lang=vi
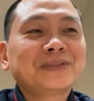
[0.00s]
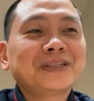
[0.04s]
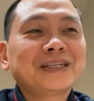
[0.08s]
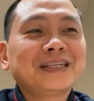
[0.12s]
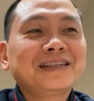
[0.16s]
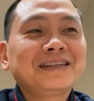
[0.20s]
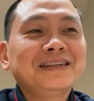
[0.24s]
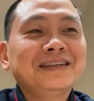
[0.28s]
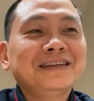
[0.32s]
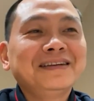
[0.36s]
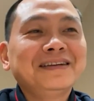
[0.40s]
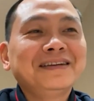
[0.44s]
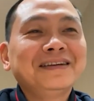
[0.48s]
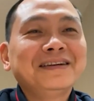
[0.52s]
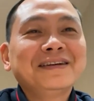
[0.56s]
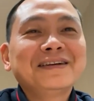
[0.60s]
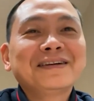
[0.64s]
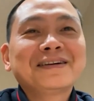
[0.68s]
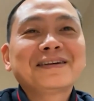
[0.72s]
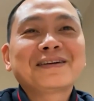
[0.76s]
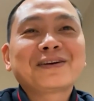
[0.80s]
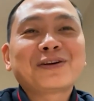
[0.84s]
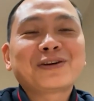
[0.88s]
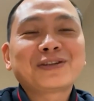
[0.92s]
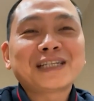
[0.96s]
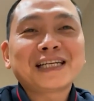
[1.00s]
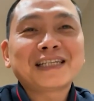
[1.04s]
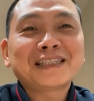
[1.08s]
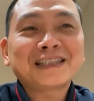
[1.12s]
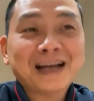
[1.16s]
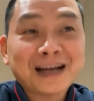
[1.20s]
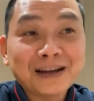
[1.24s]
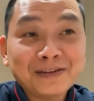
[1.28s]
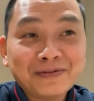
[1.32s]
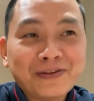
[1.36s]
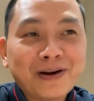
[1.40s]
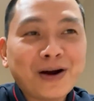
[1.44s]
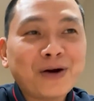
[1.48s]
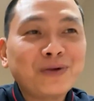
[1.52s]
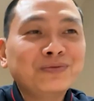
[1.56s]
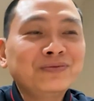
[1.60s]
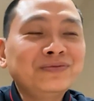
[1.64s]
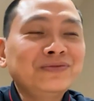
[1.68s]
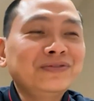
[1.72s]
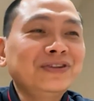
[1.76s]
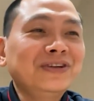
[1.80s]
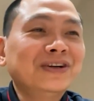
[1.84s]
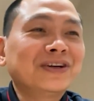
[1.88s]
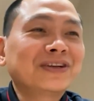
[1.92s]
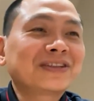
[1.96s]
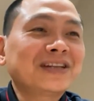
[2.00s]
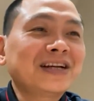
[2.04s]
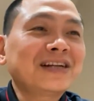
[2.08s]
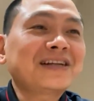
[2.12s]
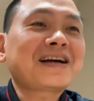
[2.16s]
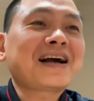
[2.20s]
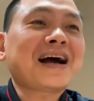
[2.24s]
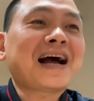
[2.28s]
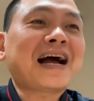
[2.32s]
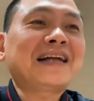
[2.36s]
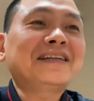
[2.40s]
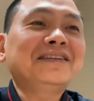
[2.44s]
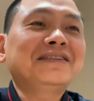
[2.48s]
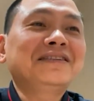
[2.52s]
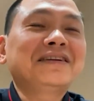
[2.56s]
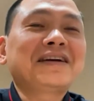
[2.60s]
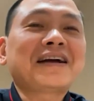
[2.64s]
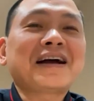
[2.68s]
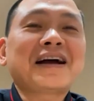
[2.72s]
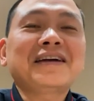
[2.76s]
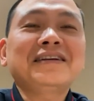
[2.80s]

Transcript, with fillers: Thì nó sẽ giải phóng được tất cả những